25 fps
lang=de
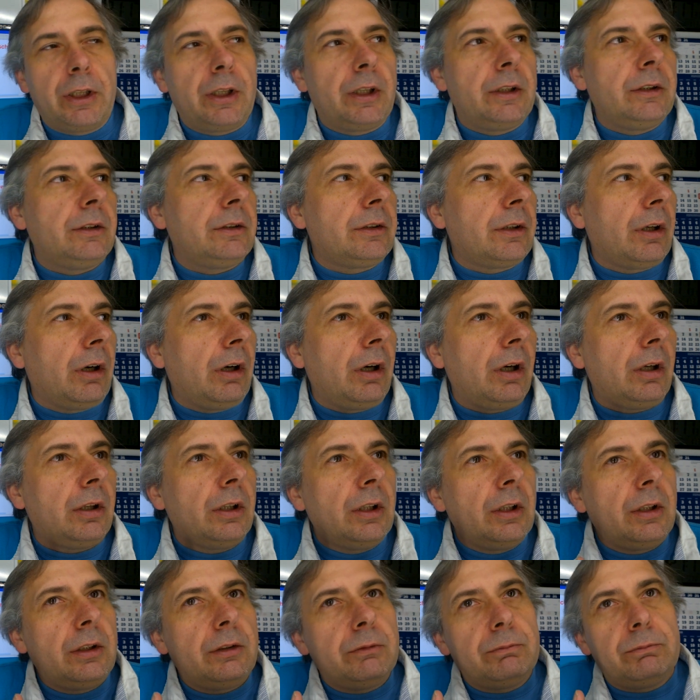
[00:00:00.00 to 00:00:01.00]
ein
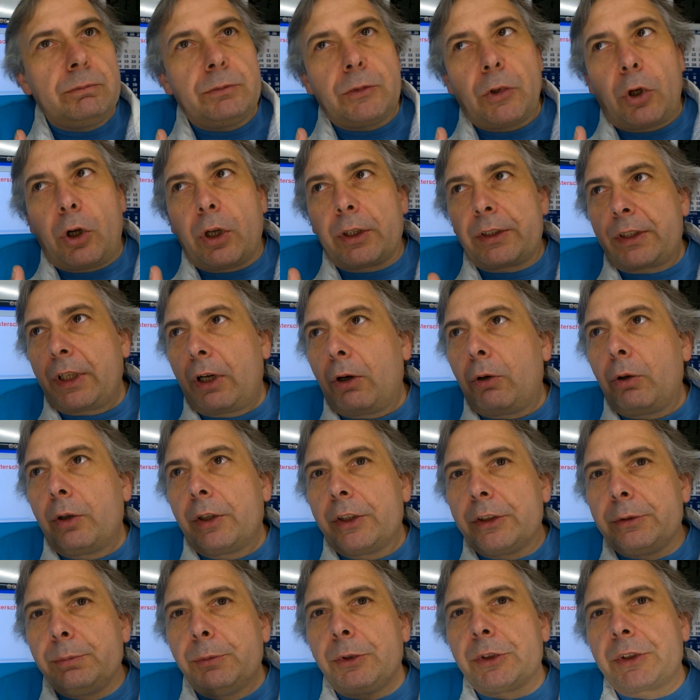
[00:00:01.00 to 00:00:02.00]
ja, eine Art
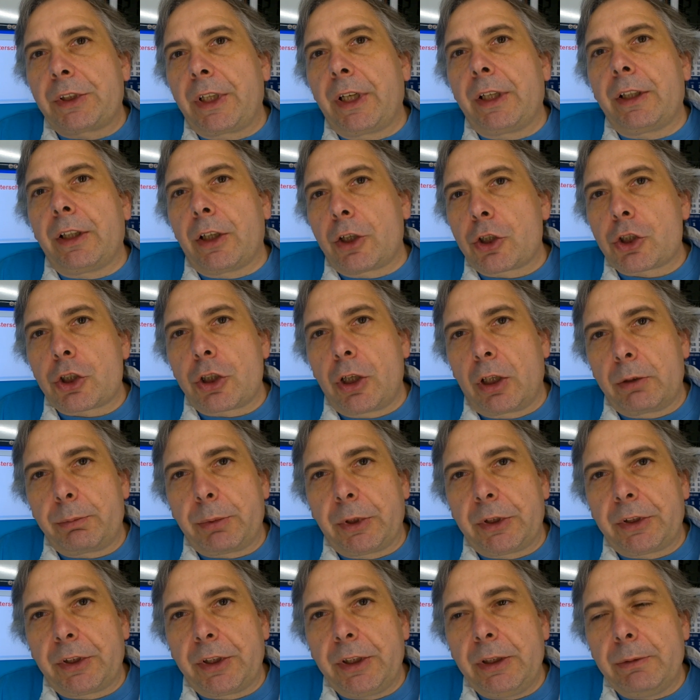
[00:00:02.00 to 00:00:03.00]
Terrorismus gegen den Staat
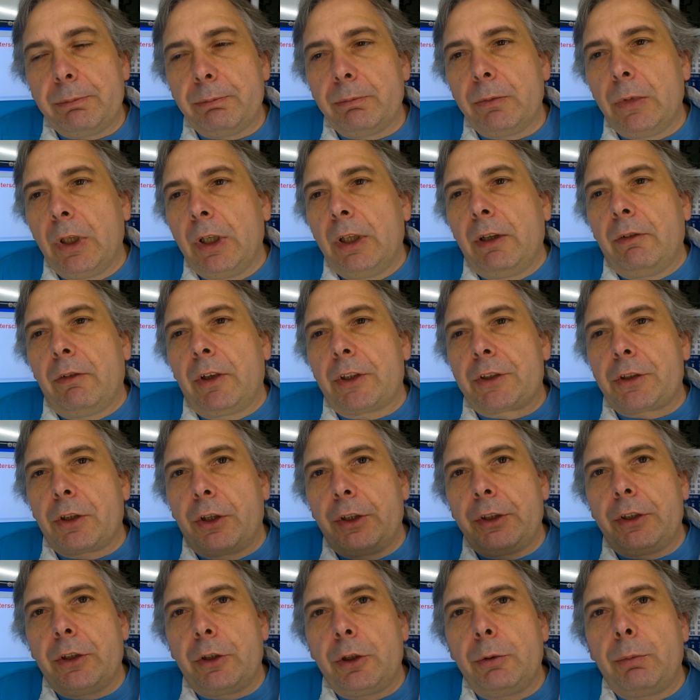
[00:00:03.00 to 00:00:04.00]
betrieben, was
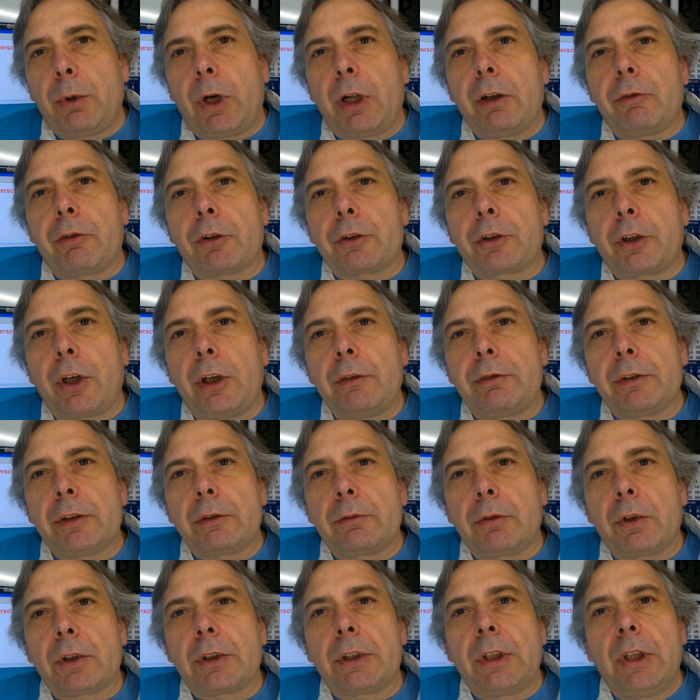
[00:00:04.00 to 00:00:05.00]
heute überall
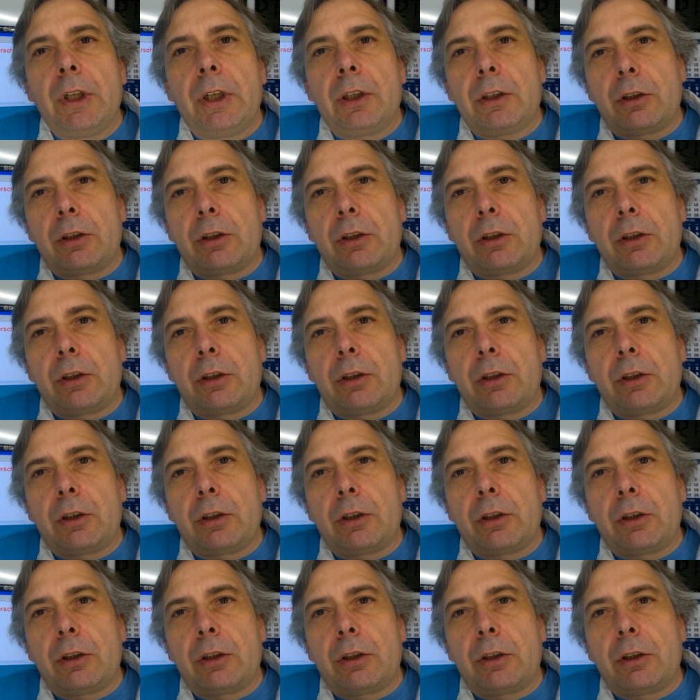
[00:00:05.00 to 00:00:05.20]
verteufelt wird.